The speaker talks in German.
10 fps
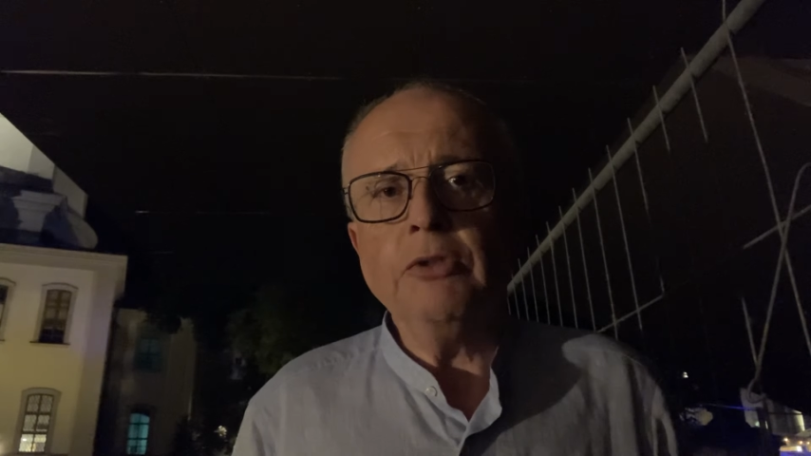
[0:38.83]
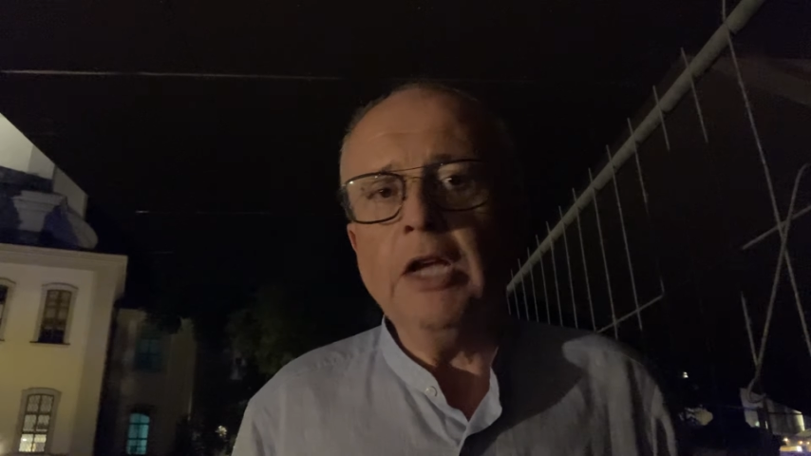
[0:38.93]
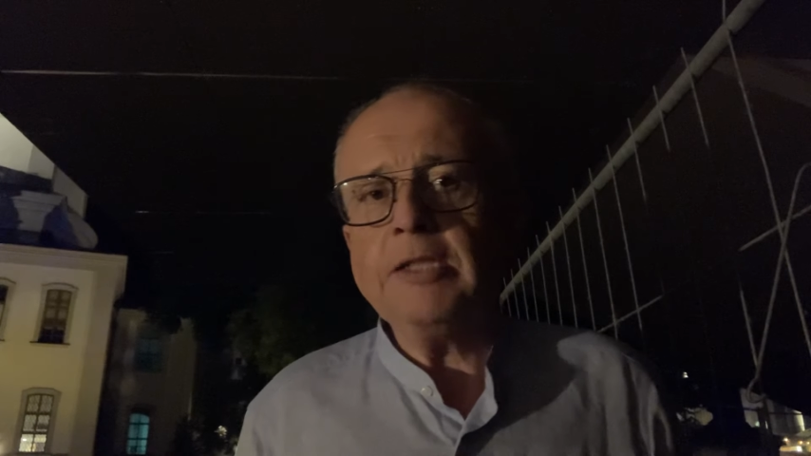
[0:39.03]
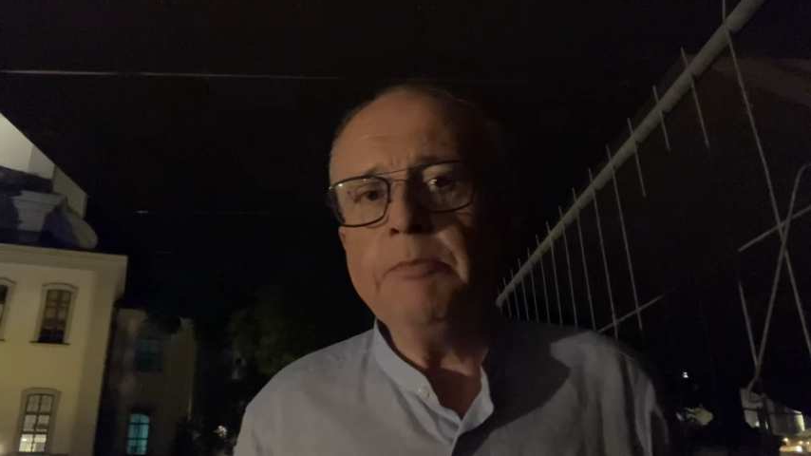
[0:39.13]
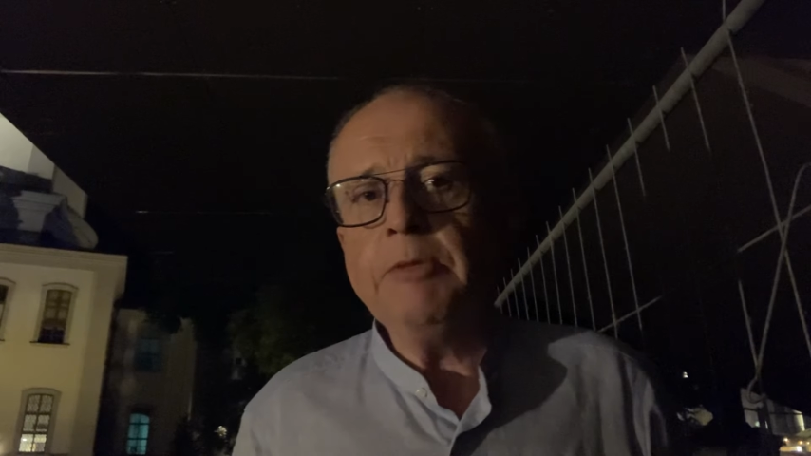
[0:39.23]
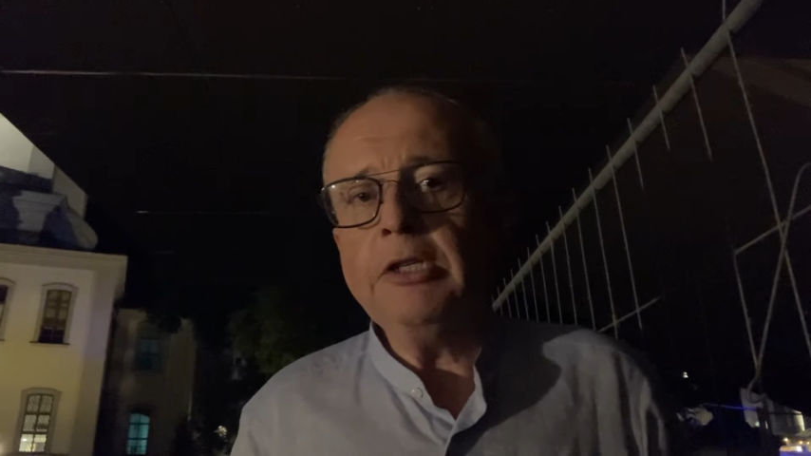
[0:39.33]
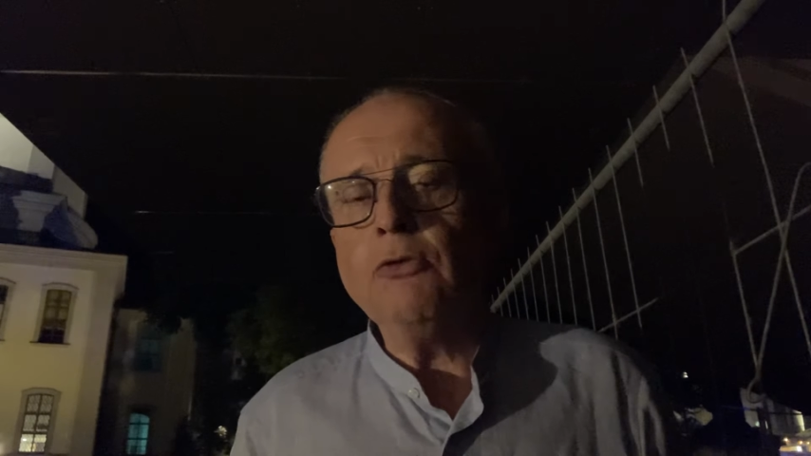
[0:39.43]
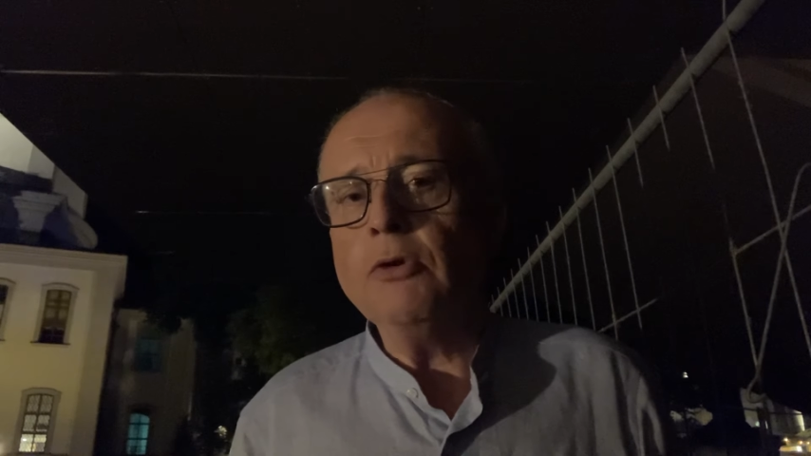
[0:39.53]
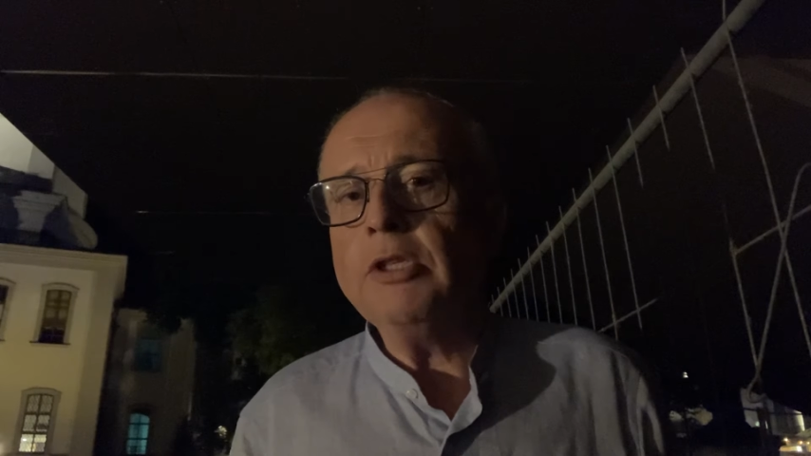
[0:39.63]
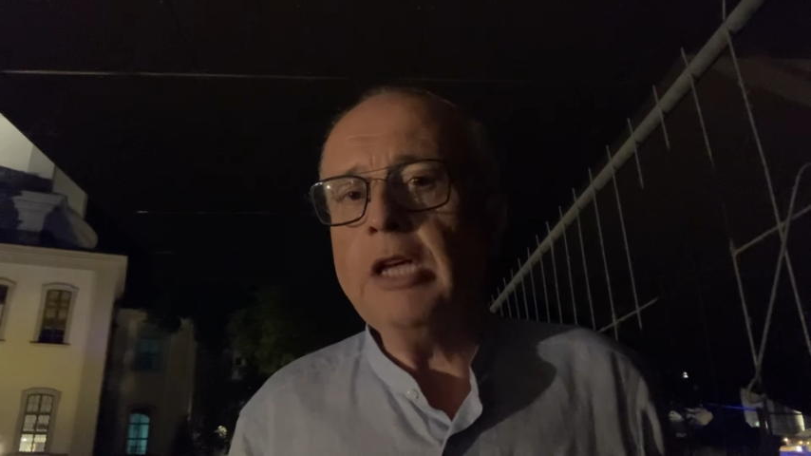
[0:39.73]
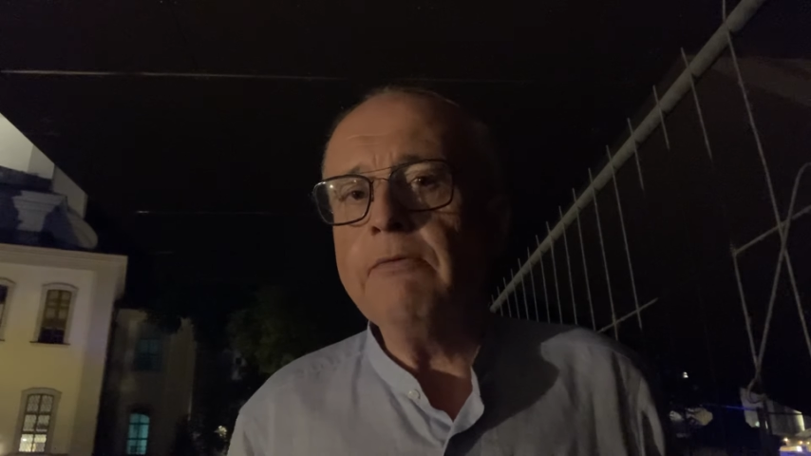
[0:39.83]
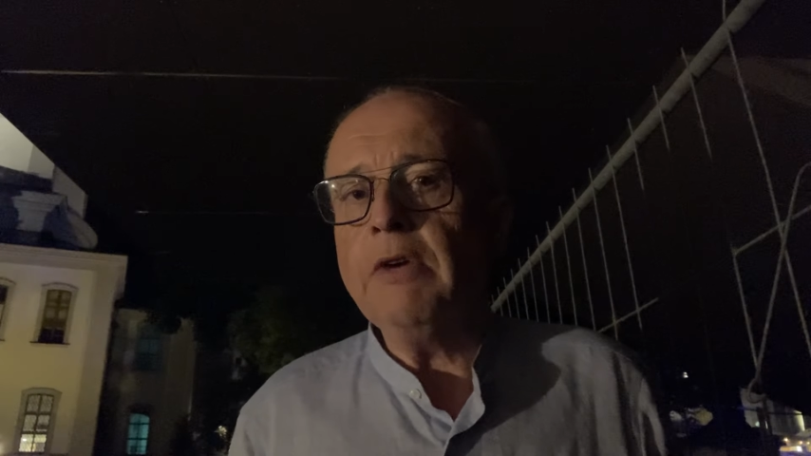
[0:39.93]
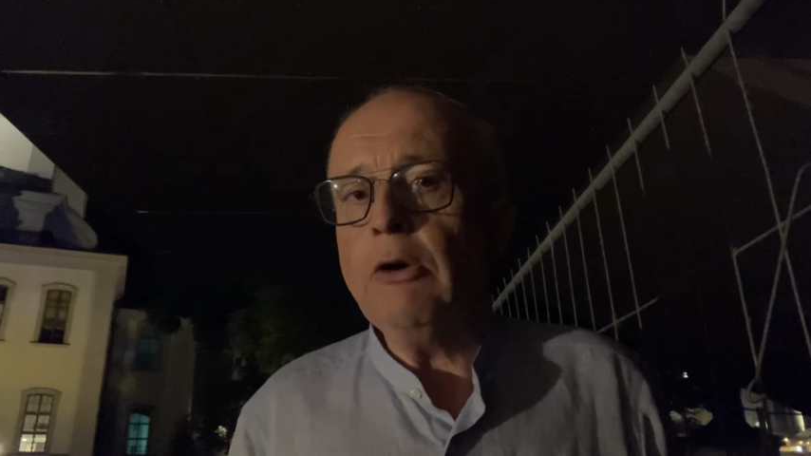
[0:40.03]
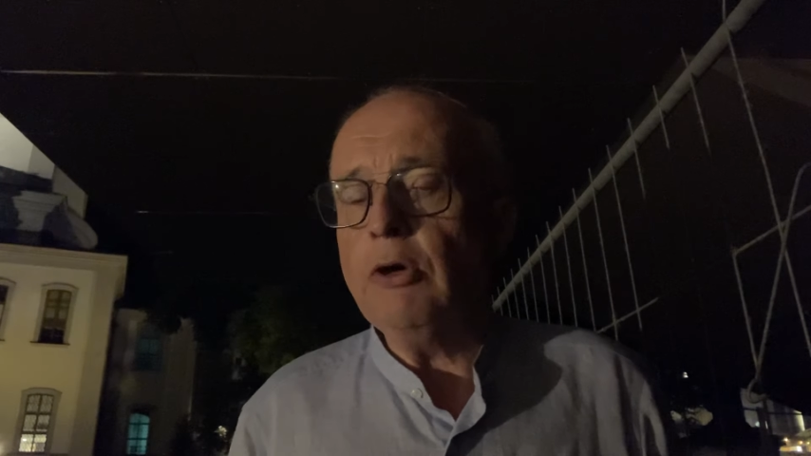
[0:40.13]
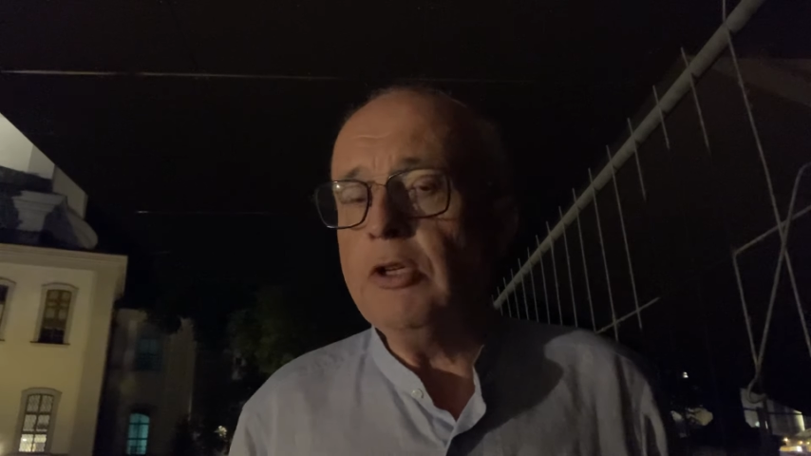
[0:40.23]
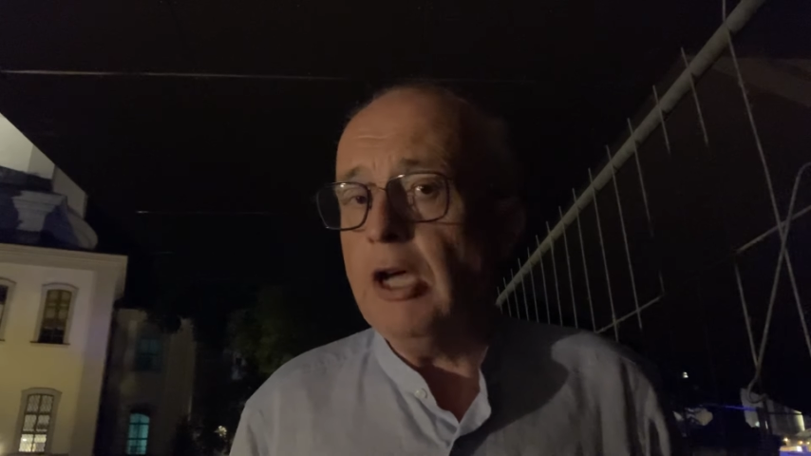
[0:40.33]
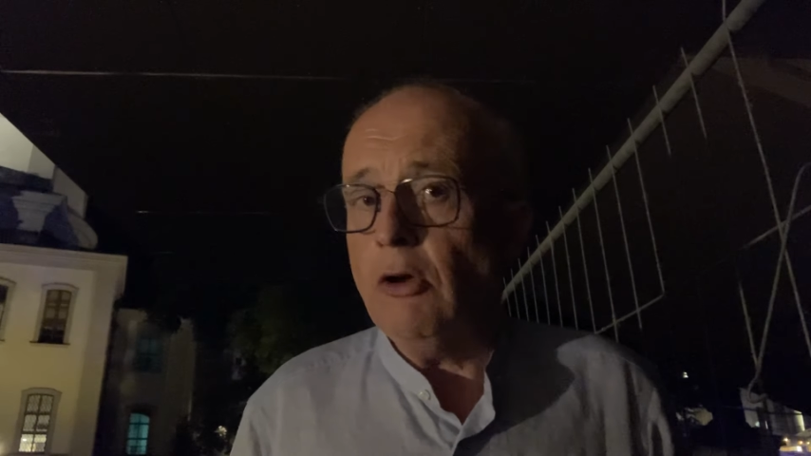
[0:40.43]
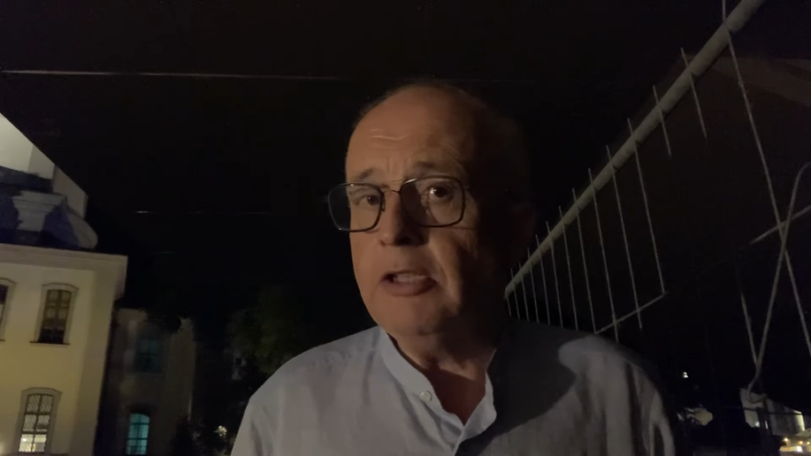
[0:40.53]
Und Asmi Gregorian war ja heute auch